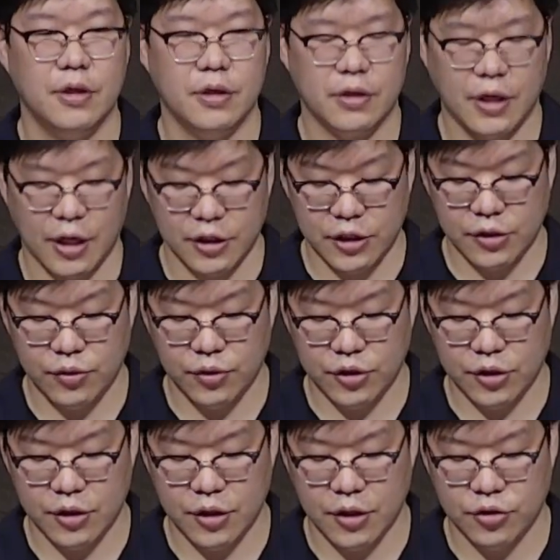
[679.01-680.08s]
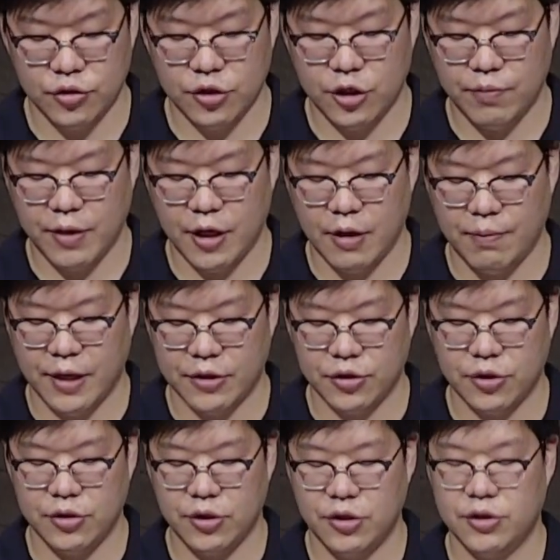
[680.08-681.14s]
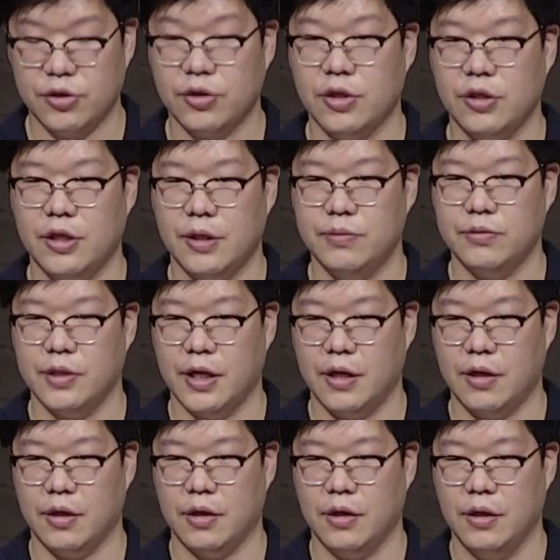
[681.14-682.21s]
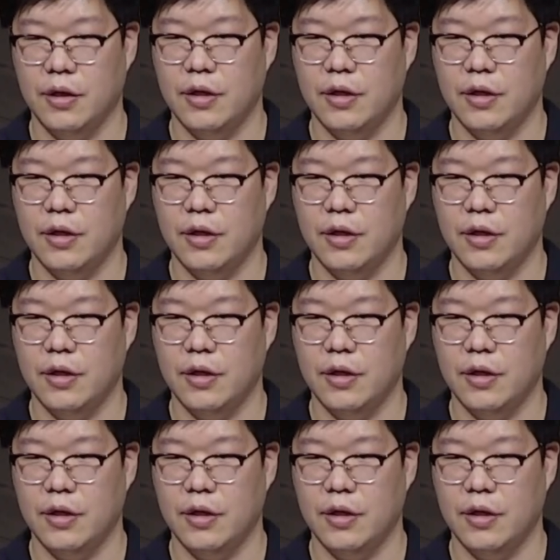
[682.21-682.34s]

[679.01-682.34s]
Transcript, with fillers: 다시 오실 예수님에게 맞춰져 있었기 때문에